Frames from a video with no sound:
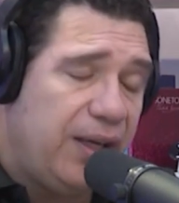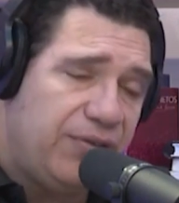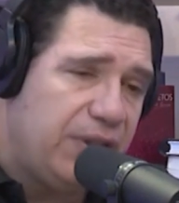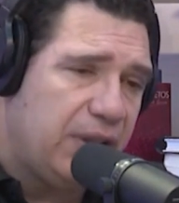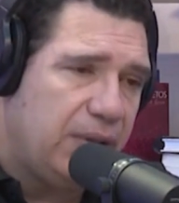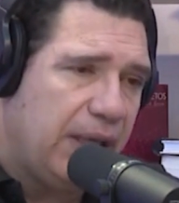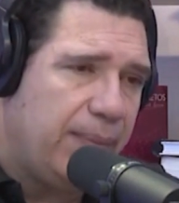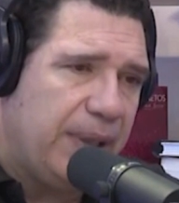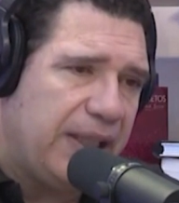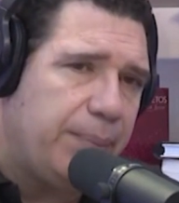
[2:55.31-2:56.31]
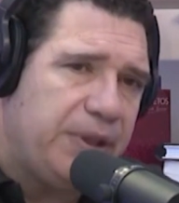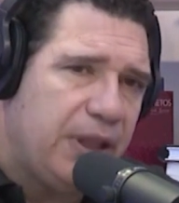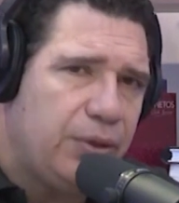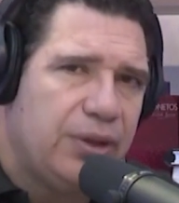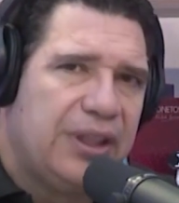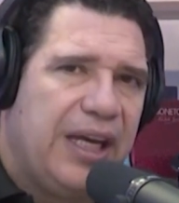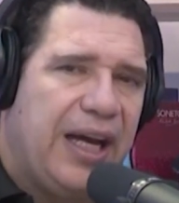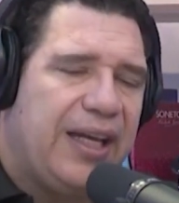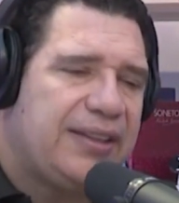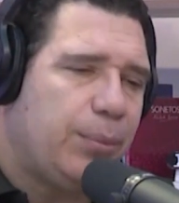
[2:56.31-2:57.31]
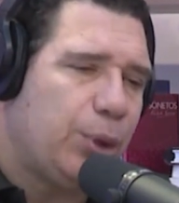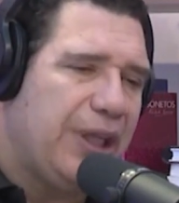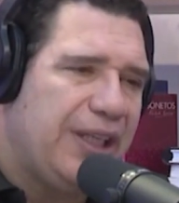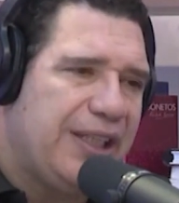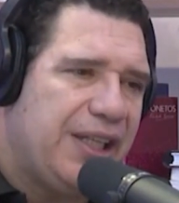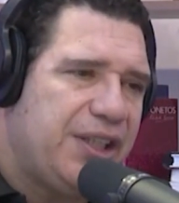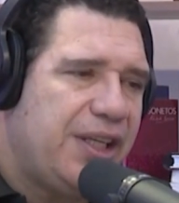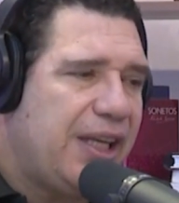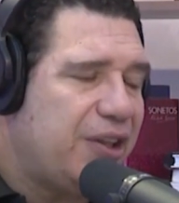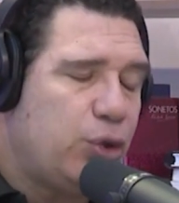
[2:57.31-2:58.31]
enfim, né, me adaptando a essa modalidade aí que é